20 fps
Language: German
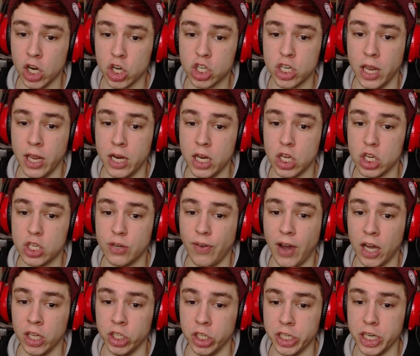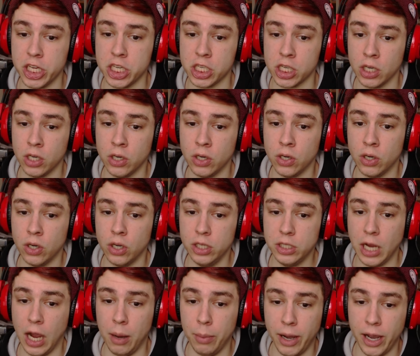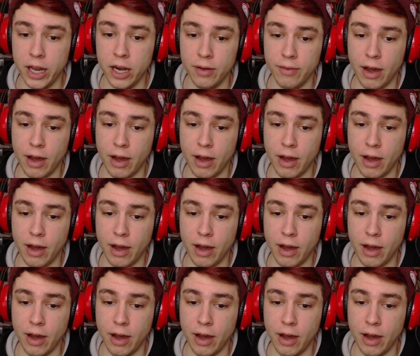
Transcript: da stehen. Ich warne dich. Ich habe eine